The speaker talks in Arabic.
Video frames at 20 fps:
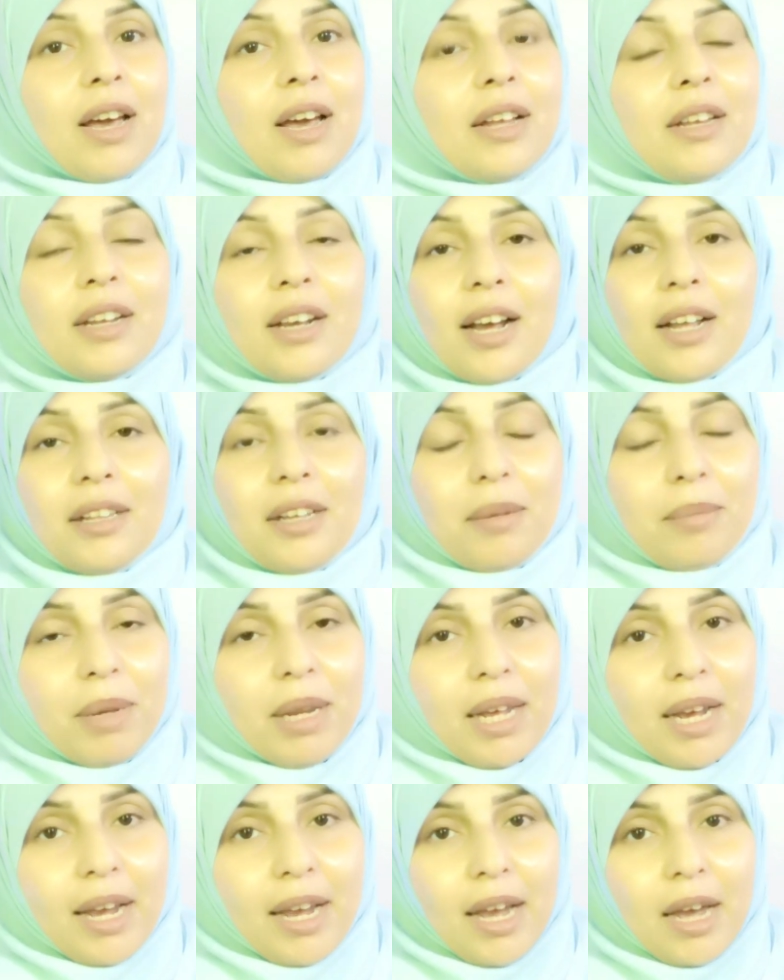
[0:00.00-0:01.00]
انك
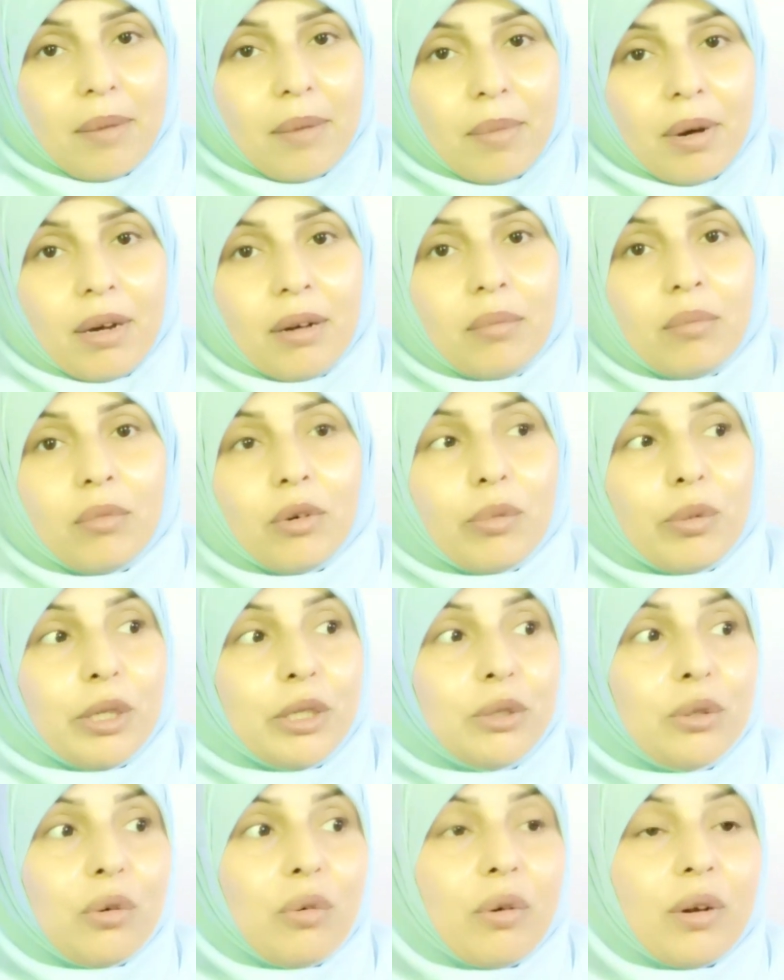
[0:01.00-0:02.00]
هتعملي خامة ممكن
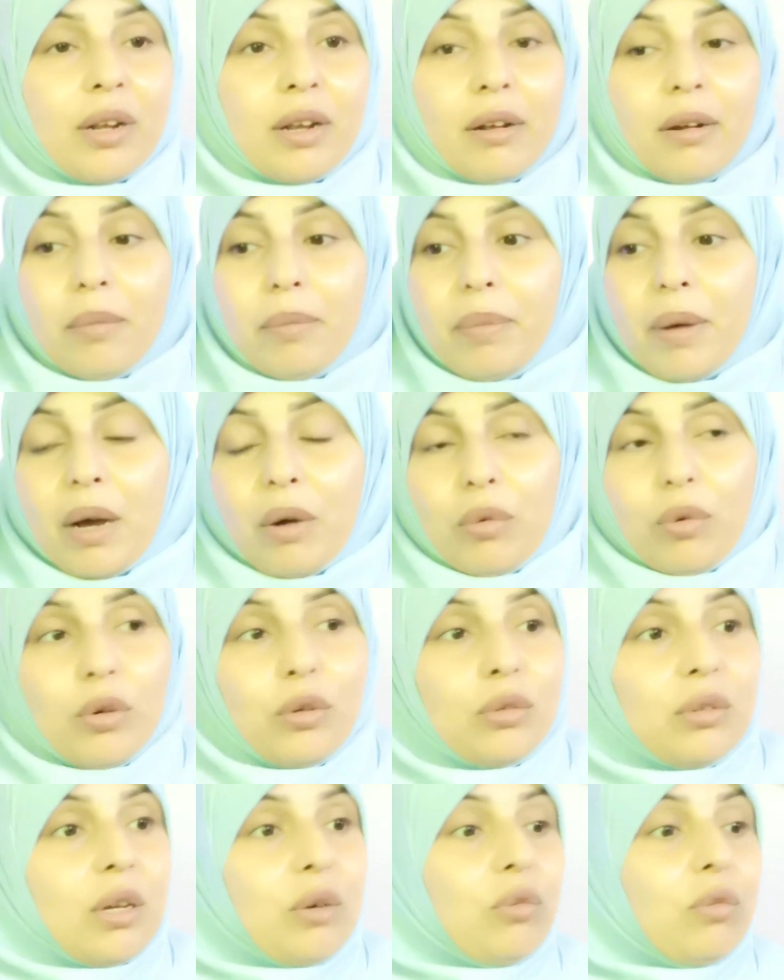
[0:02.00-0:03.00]
تكون كريب او
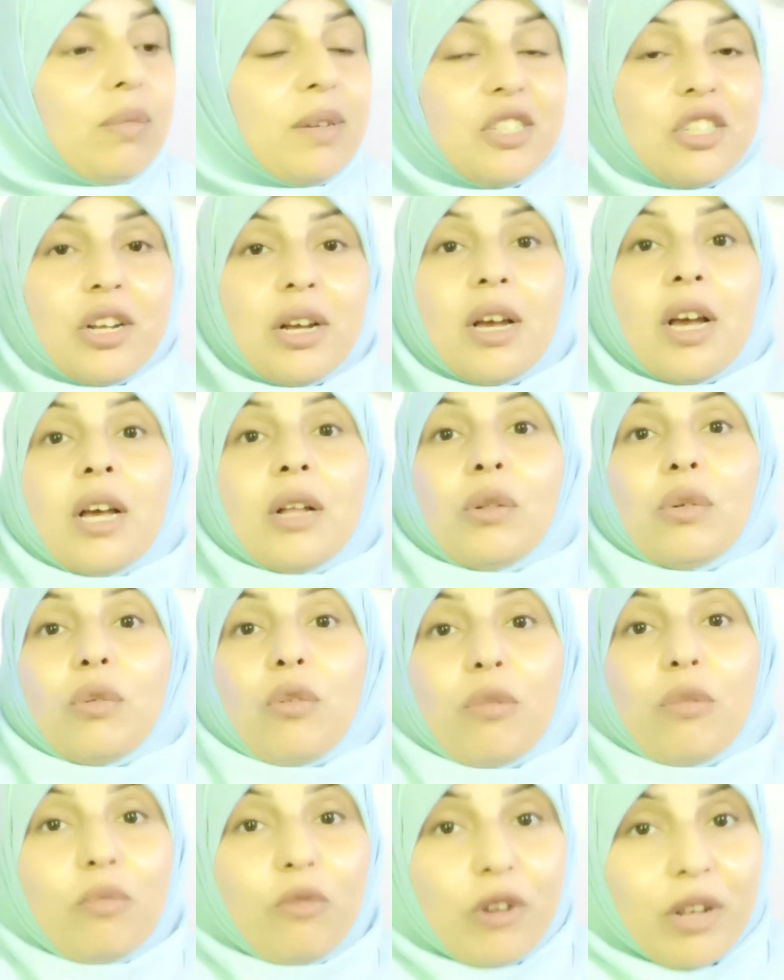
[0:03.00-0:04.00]
قطن او مشا
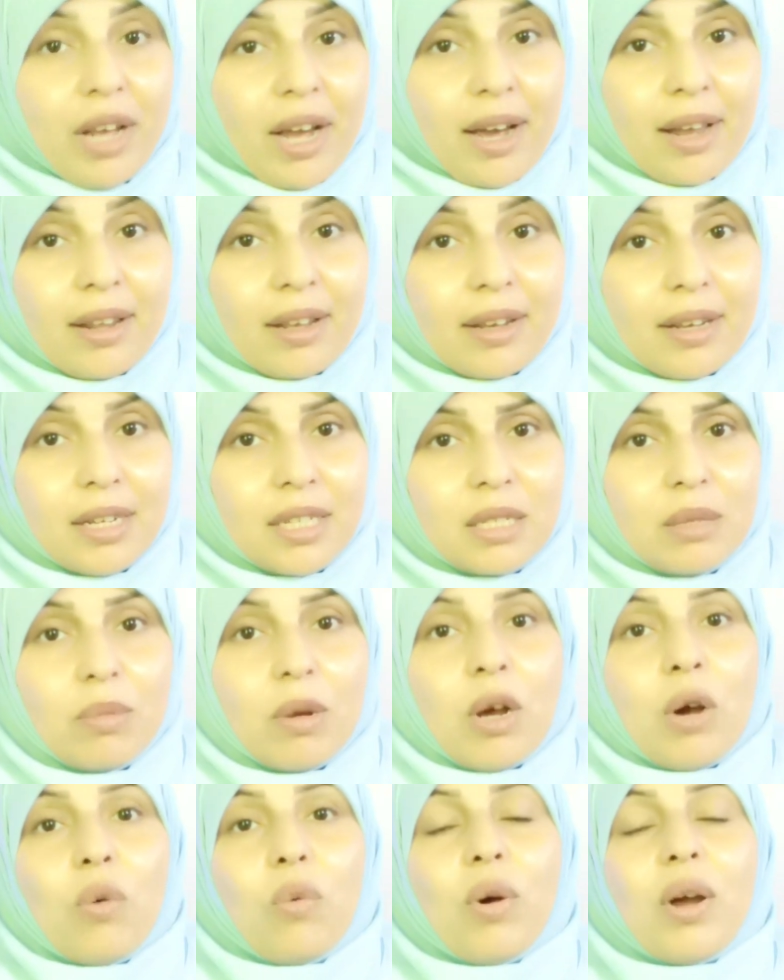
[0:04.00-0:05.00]
تكون مريحة للجسم
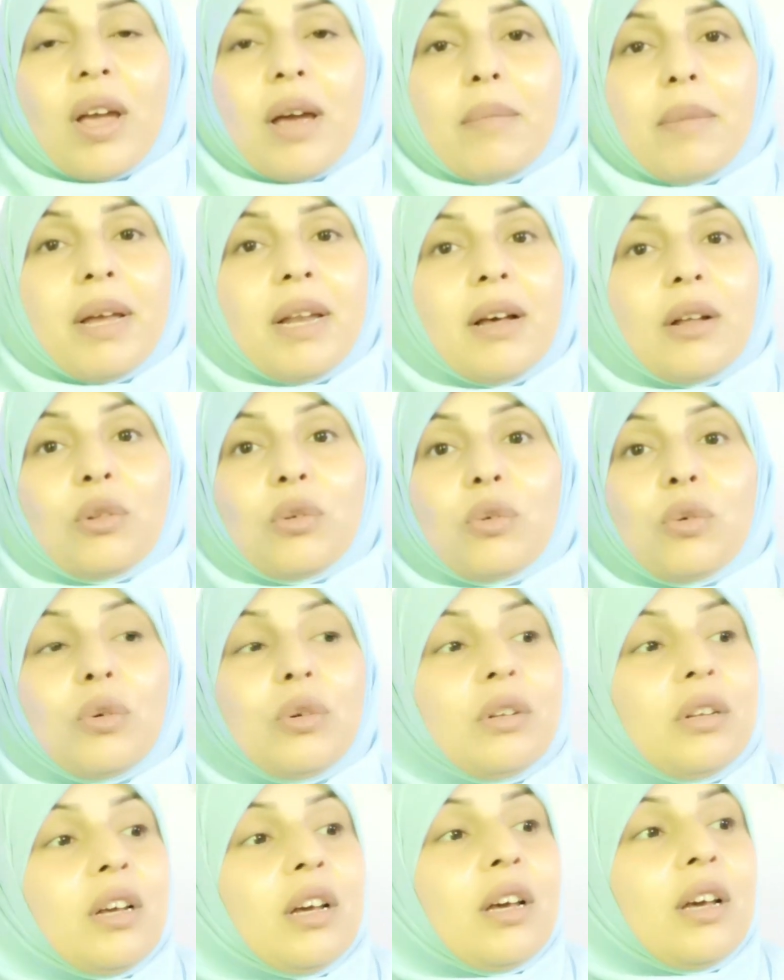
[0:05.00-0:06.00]
وكمان
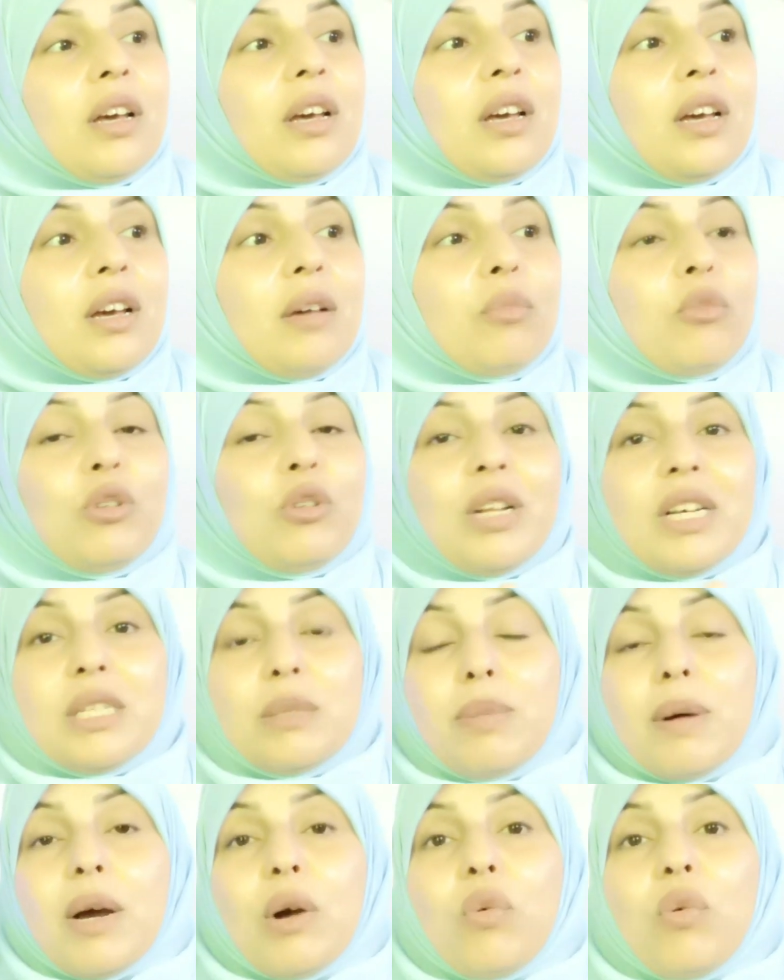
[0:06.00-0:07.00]
هتكون آه،
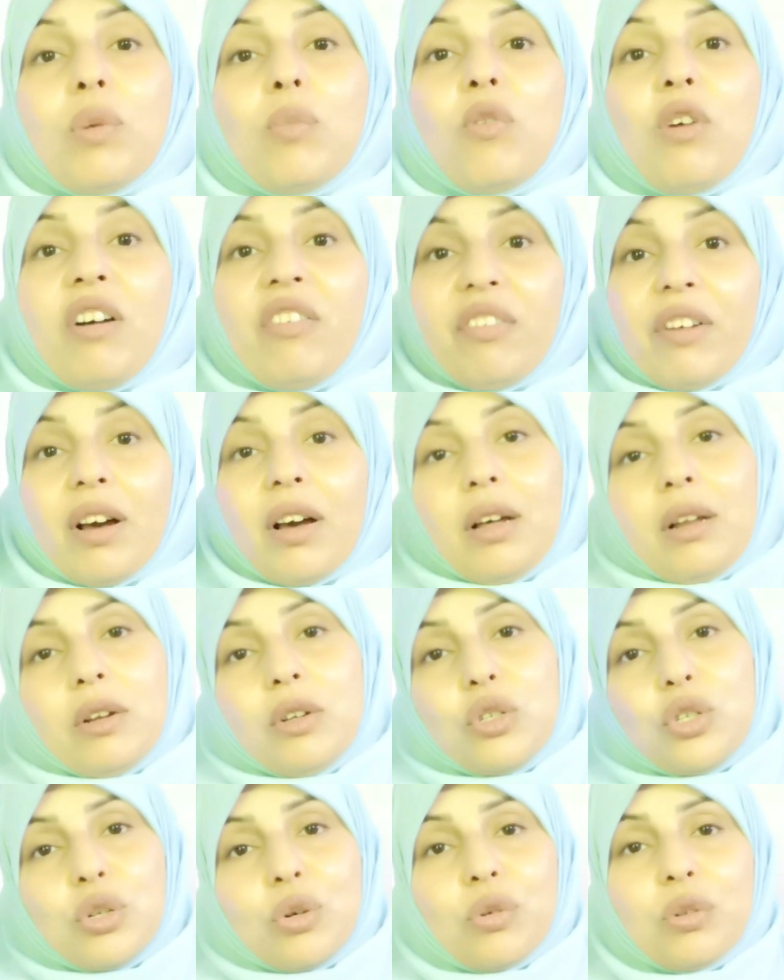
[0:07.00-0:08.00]
مناسبة وموافقة
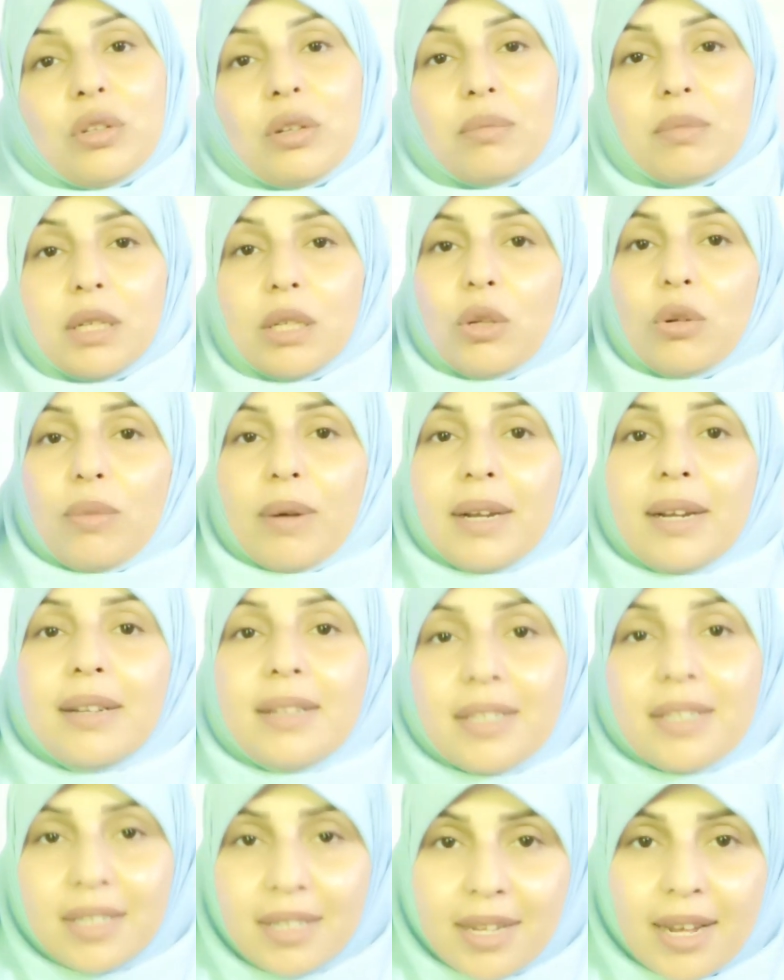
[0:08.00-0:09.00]
للشروط المطلوبة
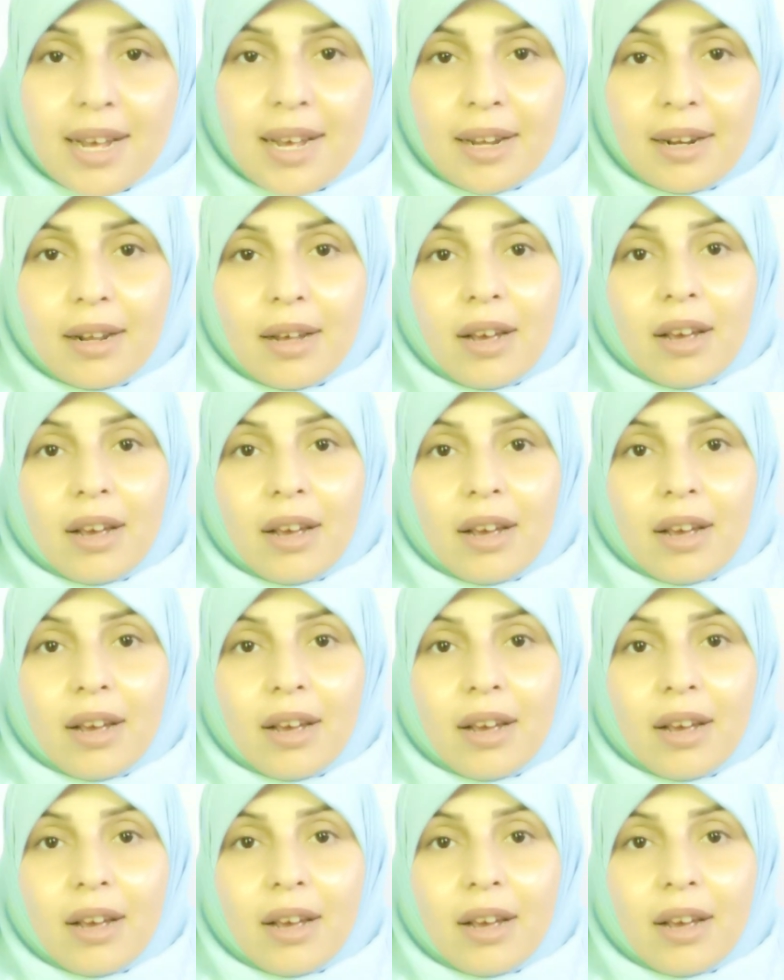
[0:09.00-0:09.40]
للاسدال